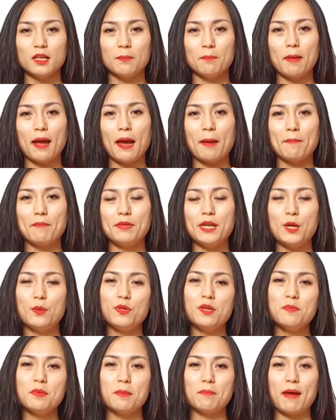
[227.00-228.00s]
mà nếu
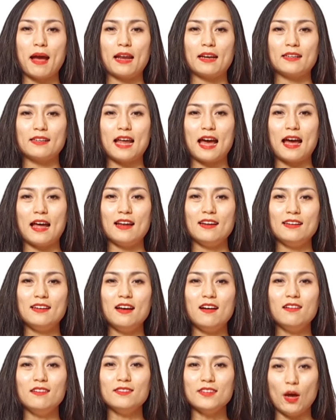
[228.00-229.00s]
như mà bạn đã
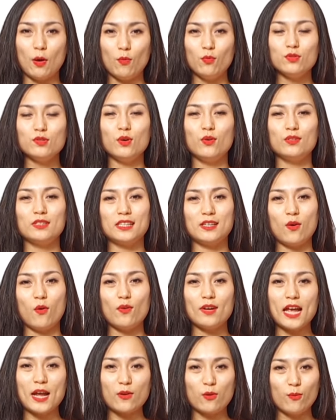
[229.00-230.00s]
lỡ nấu rồi thì
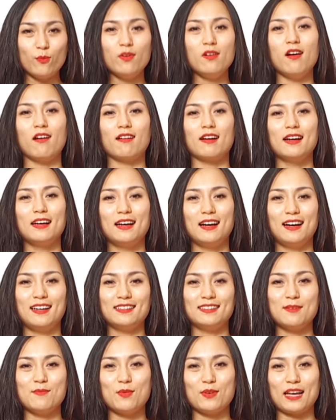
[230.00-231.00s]
ok cũng được à,
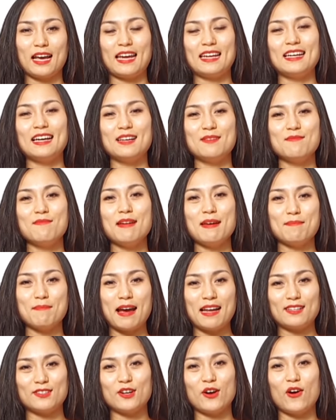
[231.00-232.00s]
thì một ngày đấy mẹ
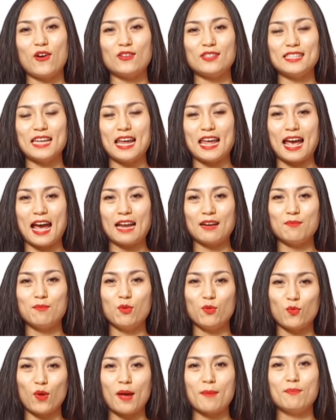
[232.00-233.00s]
bạn cho trẻ ăn
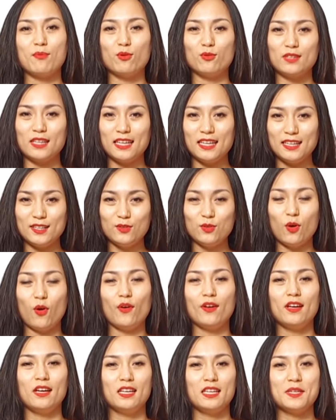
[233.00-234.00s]
một loại protein
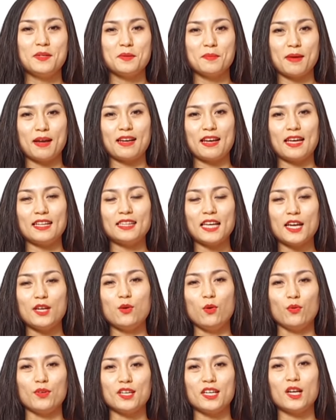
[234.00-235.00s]
thôi nhưng mà bạn hãy thay
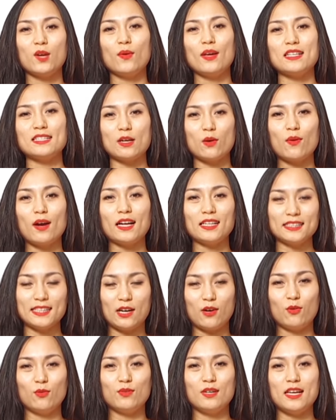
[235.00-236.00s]
đổi những cái loại rau khác
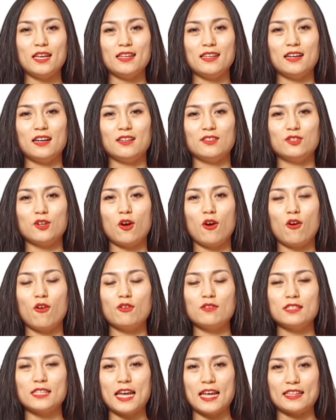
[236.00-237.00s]
nhau để uh, cho
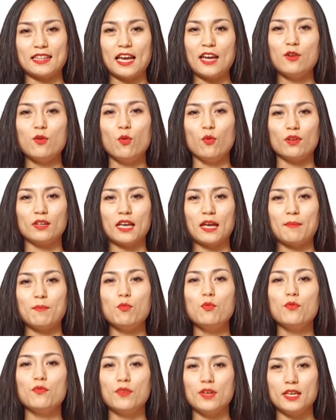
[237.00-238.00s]
trẻ thay đổi cái
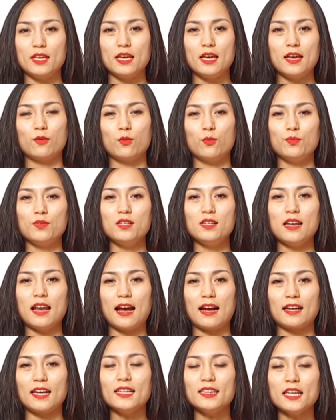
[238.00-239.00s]
mùi vị cũng như là
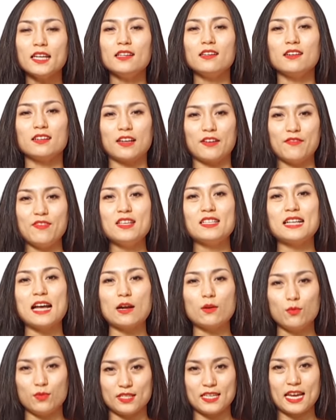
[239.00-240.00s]
kích thích được cái vị
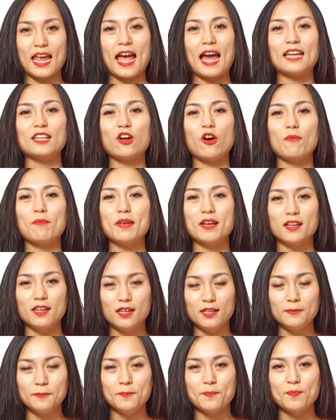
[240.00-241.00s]
giác của ăn ngon miệng
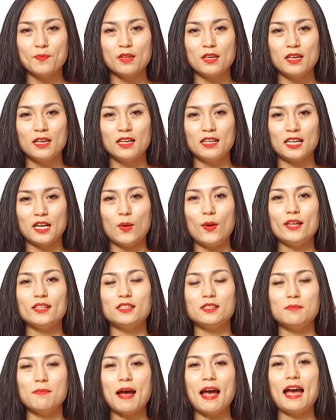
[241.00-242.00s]
hơn cái loại
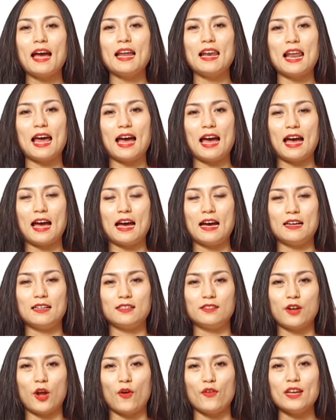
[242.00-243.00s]
thứ ba là
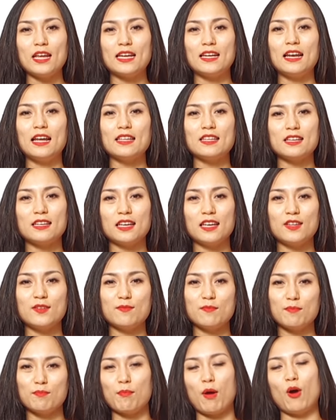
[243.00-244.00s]
nói đến là những cái
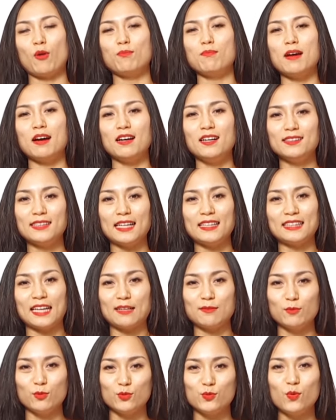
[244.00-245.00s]
món mà hơi tanh
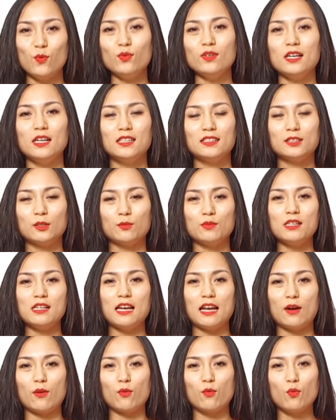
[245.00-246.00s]
tanh một chút giống như
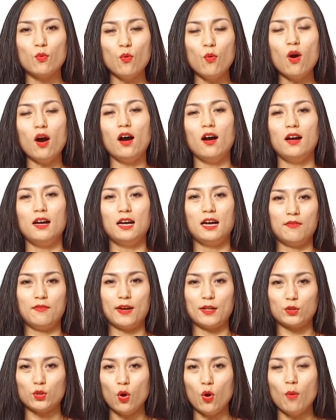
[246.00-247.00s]
là cua
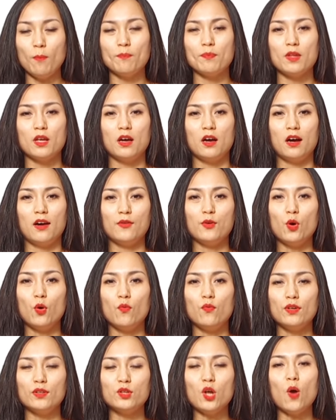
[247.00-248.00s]
và tôm à, đối
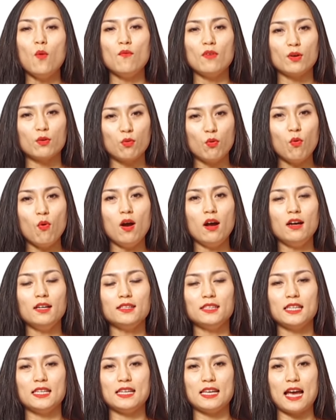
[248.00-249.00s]
với tôm và cua
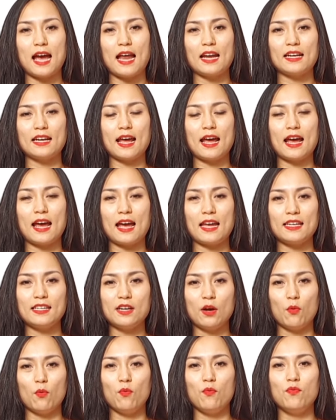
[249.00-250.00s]
thì Anna hay
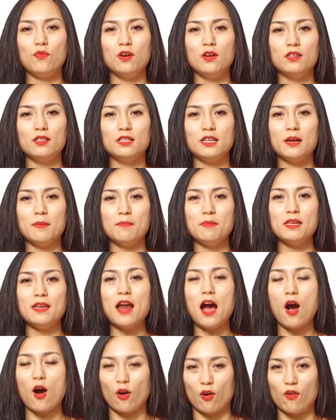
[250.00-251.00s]
nấu với à, bí
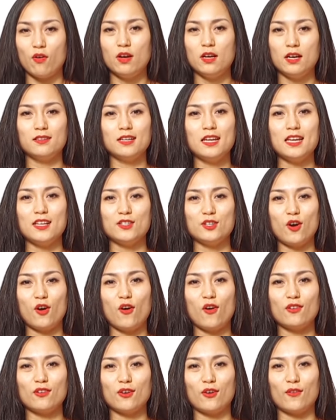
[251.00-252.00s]
đỏ để
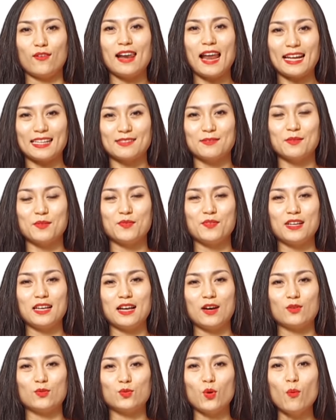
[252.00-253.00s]
cho nó lành bởi vì
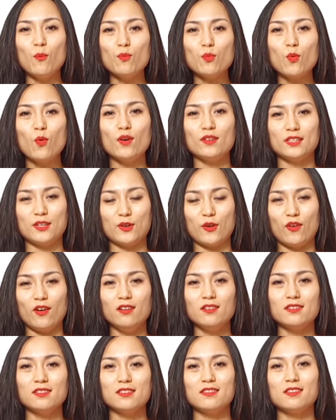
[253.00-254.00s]
là tôm cua thì nó
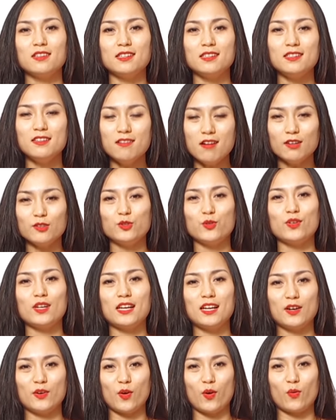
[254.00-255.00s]
ở dưới nước cho
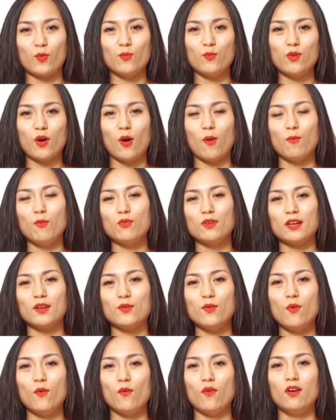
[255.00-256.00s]
nên là nó cũng có một cái
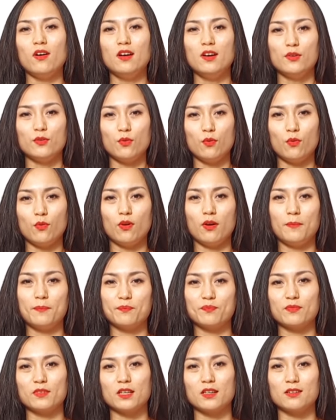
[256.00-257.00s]
độ độ
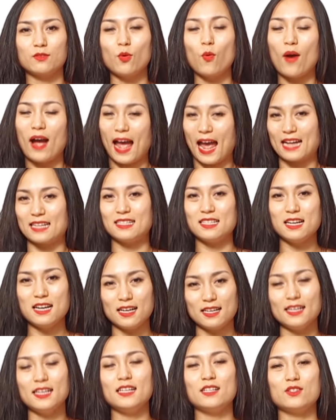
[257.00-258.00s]
độ hàm nhất là
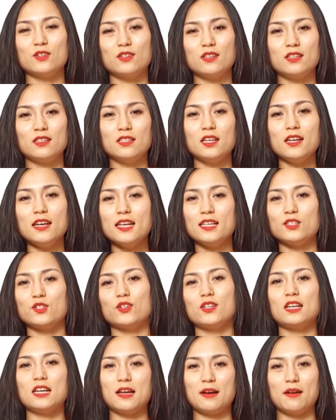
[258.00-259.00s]
định cho nhất định cho
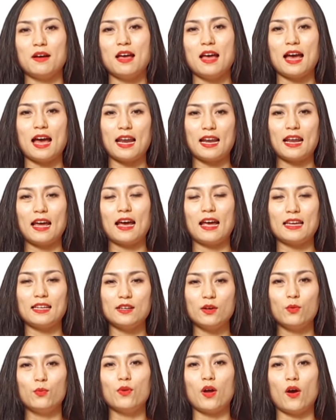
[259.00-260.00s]
nên là Anna hay
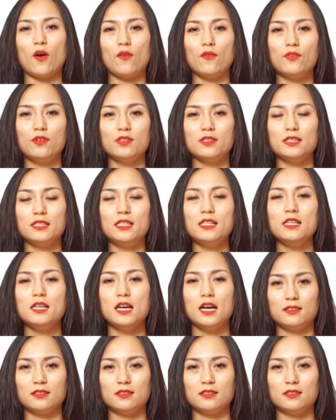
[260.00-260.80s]
nấu nó với